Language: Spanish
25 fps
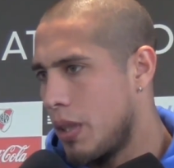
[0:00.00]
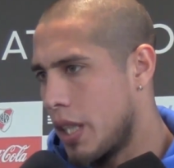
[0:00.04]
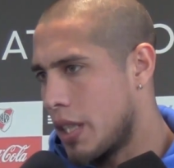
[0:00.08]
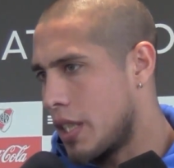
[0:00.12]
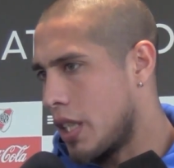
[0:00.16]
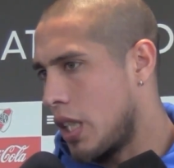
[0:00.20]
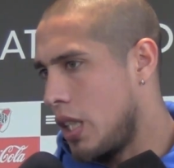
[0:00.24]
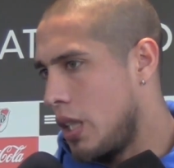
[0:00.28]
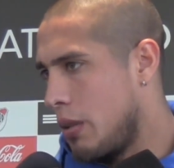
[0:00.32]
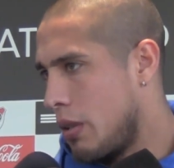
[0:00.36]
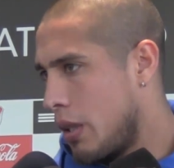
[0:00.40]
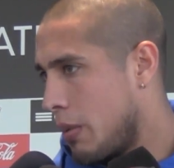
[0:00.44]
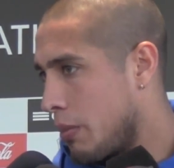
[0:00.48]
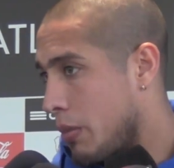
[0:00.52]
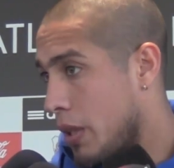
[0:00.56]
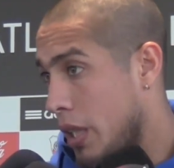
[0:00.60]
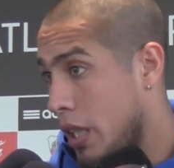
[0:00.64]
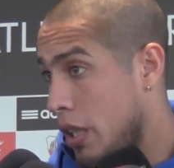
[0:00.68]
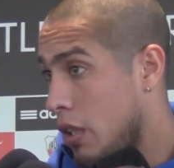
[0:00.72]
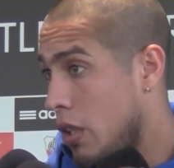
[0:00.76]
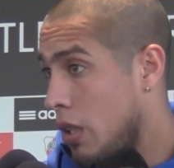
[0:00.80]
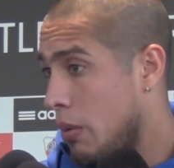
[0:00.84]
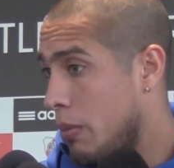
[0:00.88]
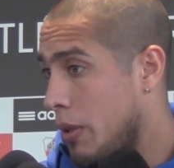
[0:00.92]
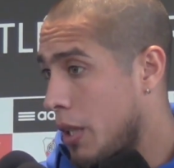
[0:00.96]
salir bien
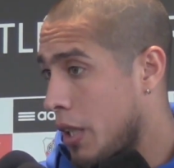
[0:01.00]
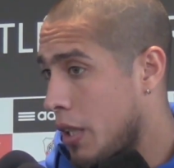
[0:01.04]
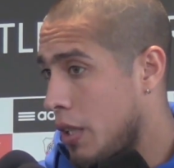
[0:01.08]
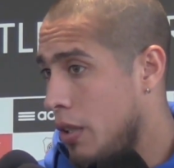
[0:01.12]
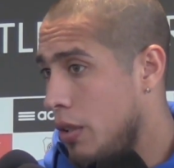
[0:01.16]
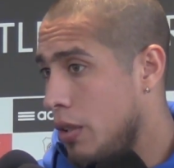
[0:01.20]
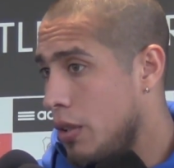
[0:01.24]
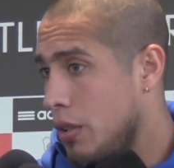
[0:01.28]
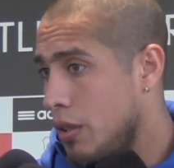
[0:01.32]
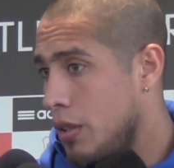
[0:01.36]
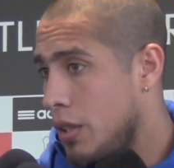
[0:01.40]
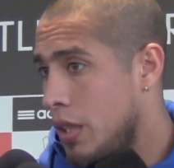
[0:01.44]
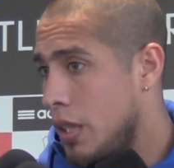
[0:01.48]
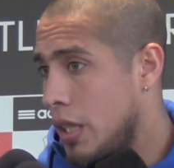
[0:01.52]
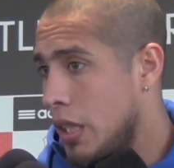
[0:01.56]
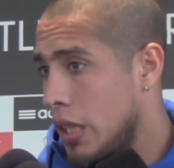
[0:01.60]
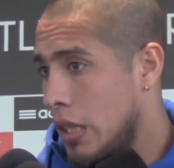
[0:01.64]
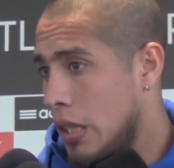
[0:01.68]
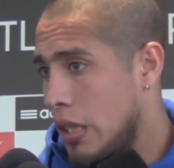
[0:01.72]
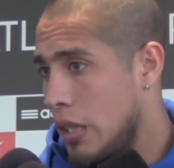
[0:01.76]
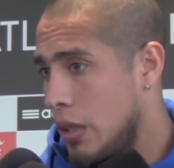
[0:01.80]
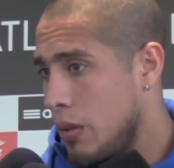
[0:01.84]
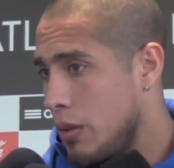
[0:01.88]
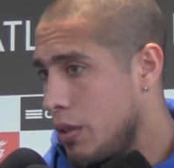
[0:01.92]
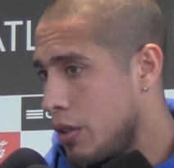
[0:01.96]
parado del partido y
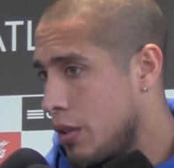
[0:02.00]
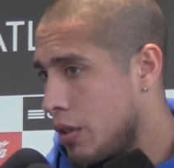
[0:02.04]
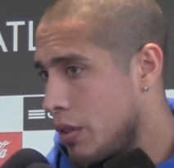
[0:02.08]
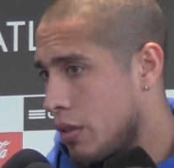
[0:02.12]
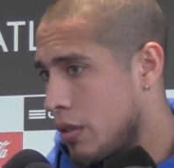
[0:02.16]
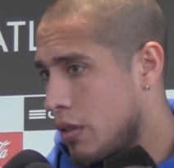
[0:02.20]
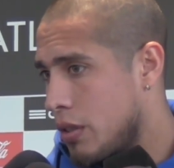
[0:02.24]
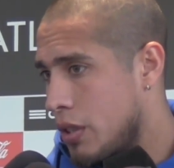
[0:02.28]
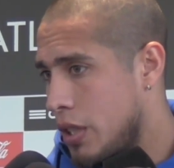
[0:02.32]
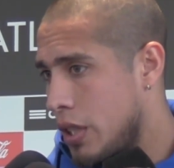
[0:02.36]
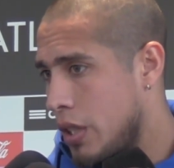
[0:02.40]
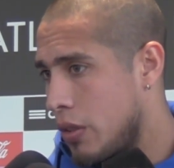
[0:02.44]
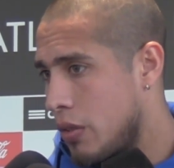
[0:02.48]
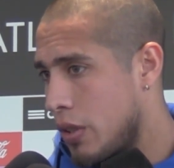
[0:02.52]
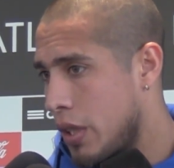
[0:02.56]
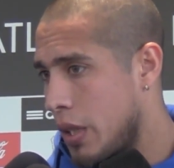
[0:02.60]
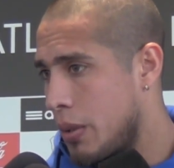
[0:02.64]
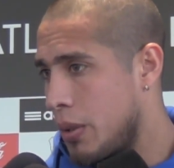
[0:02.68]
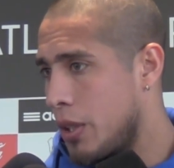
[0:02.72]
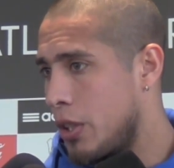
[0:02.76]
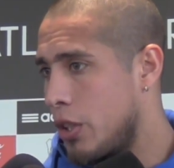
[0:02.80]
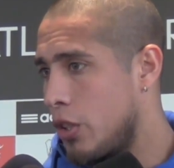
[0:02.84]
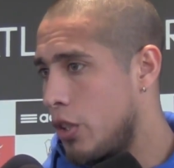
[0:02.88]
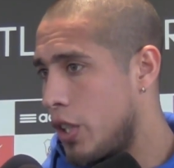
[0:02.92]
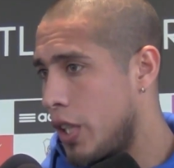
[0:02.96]
bueno, conseguir una
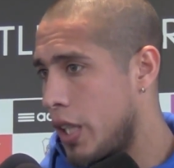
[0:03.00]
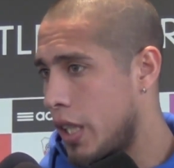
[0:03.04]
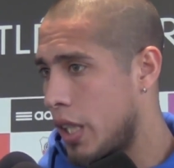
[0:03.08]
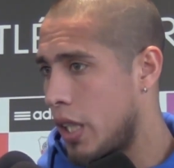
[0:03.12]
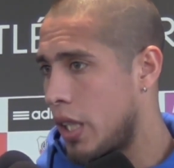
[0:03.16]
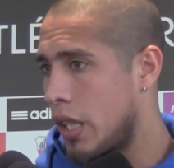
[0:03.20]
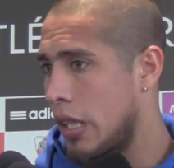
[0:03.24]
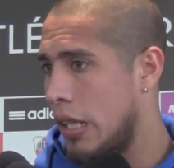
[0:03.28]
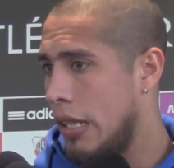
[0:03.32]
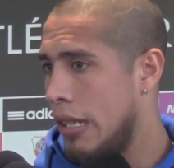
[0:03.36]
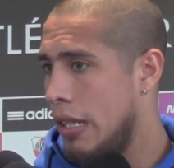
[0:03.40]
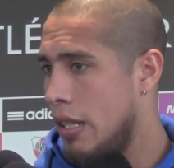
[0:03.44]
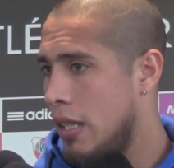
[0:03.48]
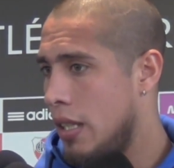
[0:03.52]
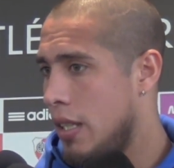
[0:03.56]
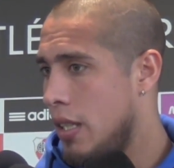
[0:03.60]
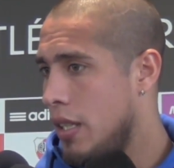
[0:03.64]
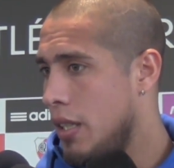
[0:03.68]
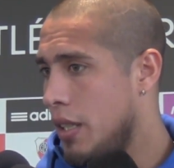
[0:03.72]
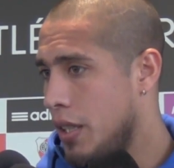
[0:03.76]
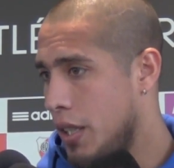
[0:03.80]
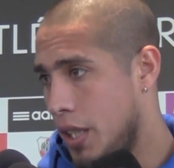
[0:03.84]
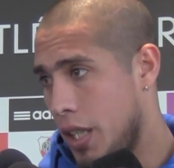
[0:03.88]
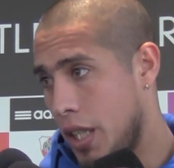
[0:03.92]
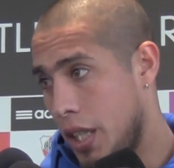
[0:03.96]
victoria
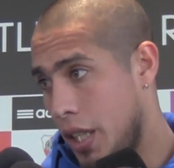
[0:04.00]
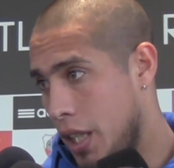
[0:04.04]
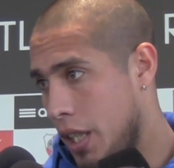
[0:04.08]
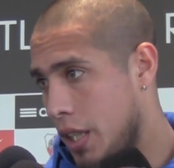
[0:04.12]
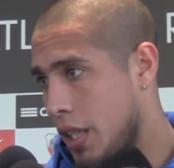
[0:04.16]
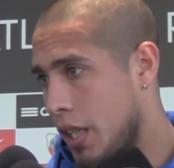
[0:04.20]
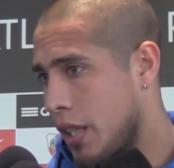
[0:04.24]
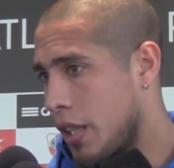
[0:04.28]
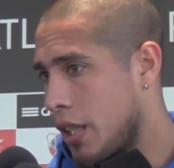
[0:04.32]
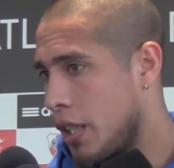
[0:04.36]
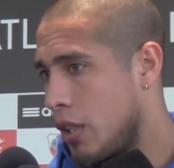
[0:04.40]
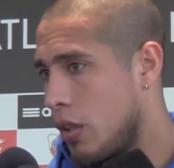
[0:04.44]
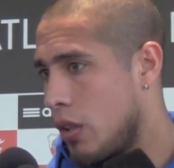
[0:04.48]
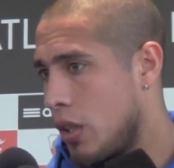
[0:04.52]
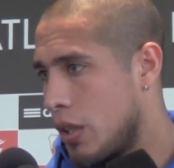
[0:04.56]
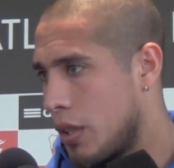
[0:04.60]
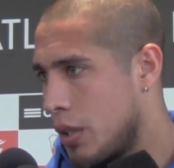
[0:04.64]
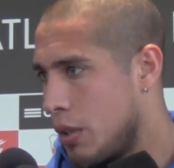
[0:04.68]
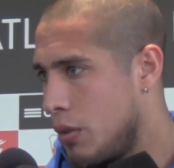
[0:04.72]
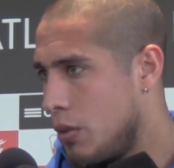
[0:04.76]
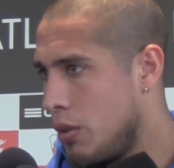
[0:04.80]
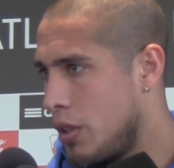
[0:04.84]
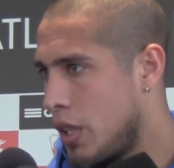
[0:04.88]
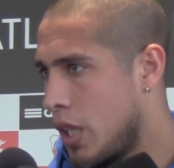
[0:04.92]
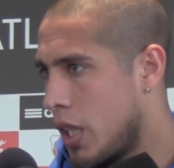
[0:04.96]
que, que tranquilo al
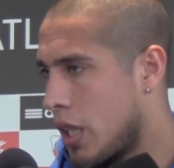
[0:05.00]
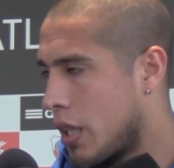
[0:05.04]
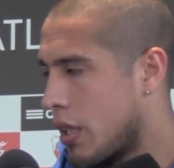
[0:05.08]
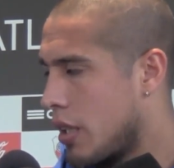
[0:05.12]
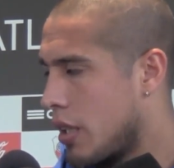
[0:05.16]
club y a la